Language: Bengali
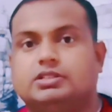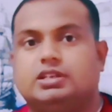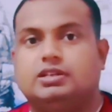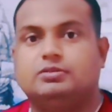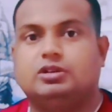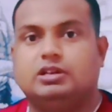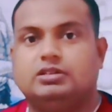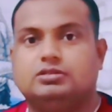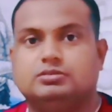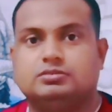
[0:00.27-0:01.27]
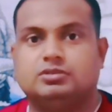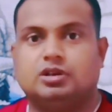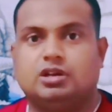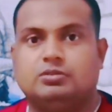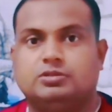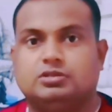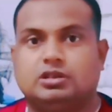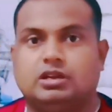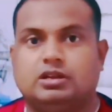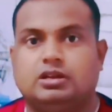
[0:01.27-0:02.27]
আসসালামু আলাইকুম
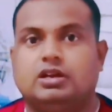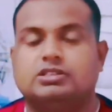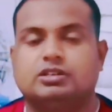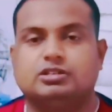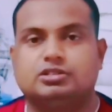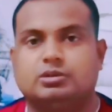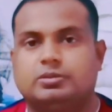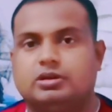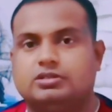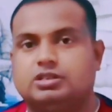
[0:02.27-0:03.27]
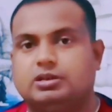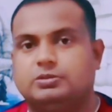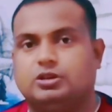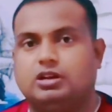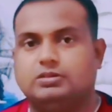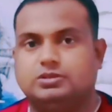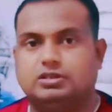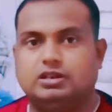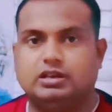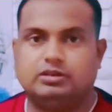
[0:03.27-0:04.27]
রহমতুল্লাহ আশা করি সবাই ভালো আছেন আমি
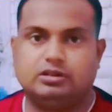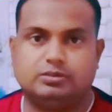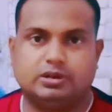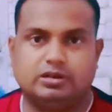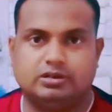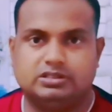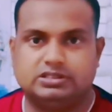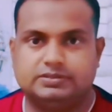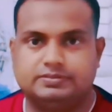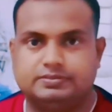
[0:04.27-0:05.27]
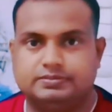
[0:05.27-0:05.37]
আলহামদুলিল্লাহ অনেক ভালো আছি